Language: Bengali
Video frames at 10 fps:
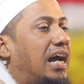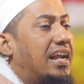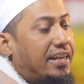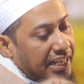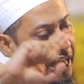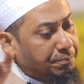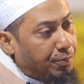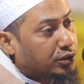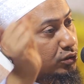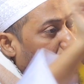আর এই
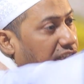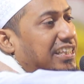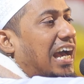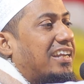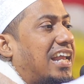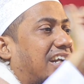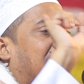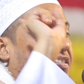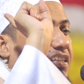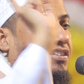পদ্ধতিতে আল্লাহর
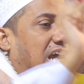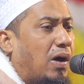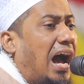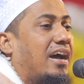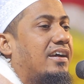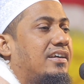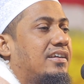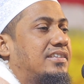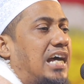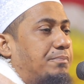কাছে চাওয়া
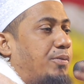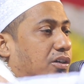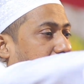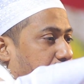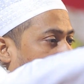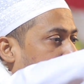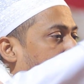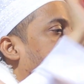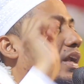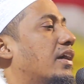তার পক্ষে
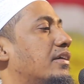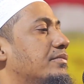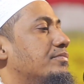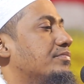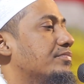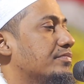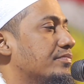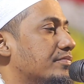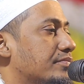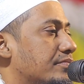সম্ভব
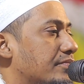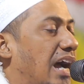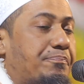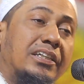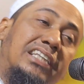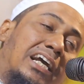আপনি